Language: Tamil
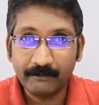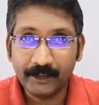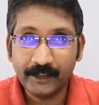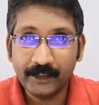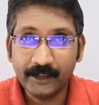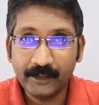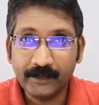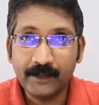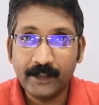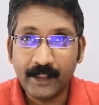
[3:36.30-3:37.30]
வெளியில்
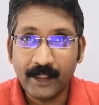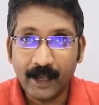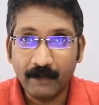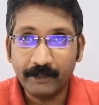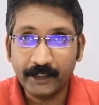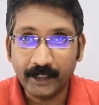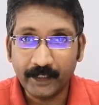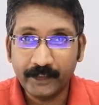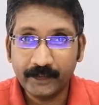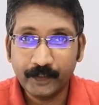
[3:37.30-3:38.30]
அவை
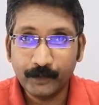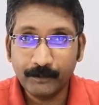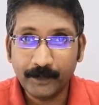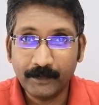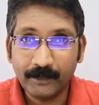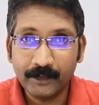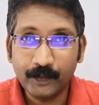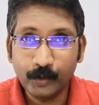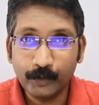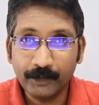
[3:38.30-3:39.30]
அனைத்தையும்
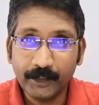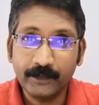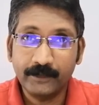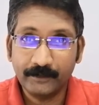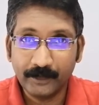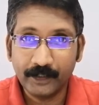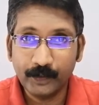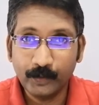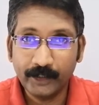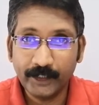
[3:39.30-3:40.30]
இன்னொருவர்
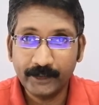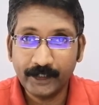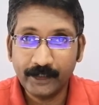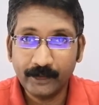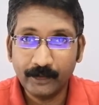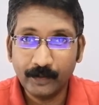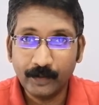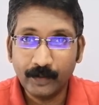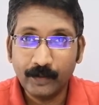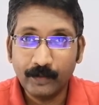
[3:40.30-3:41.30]
இன்னொரு இடத்தில்
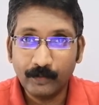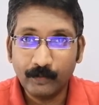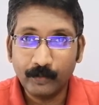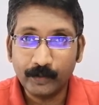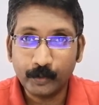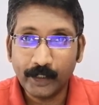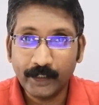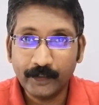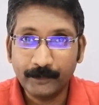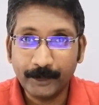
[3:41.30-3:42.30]
ஒரு
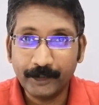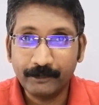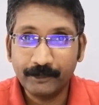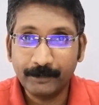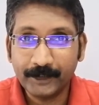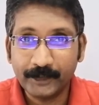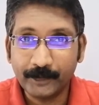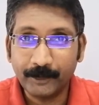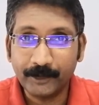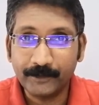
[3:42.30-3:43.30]
தொலைக்காட்சி பெட்டியை வச்சு பார்த்துக்கிட்டு
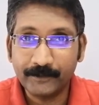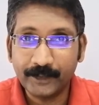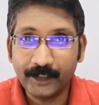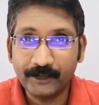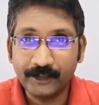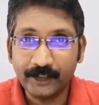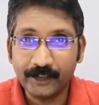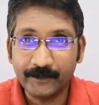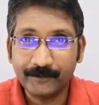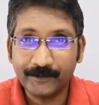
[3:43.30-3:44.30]
இருப்பாங்க நல்லா
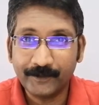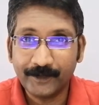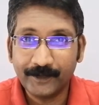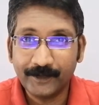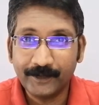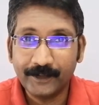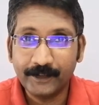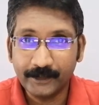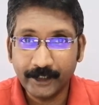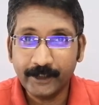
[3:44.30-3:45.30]
ஜாலியாக
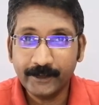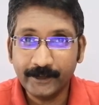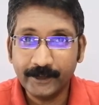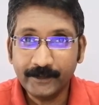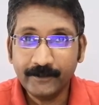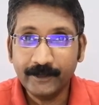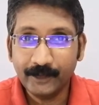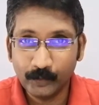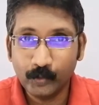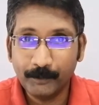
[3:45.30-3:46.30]
இது நடக்குதுங்க
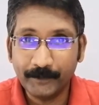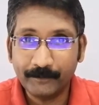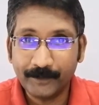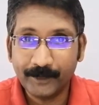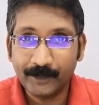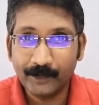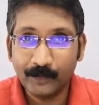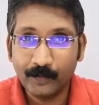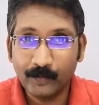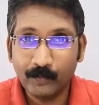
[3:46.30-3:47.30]
இது உண்மை
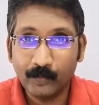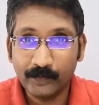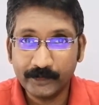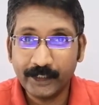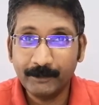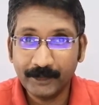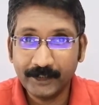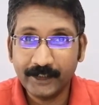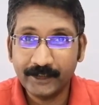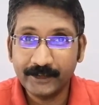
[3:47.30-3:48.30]
உங்களுக்கு தெரியுமா
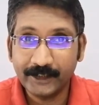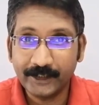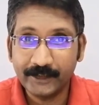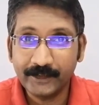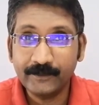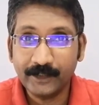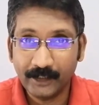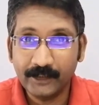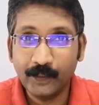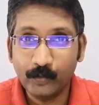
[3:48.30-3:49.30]
தெரியாதுன்னு தெரியாது
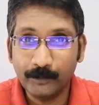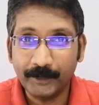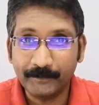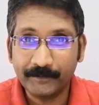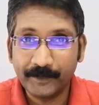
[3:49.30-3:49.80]
இதான் உண்மை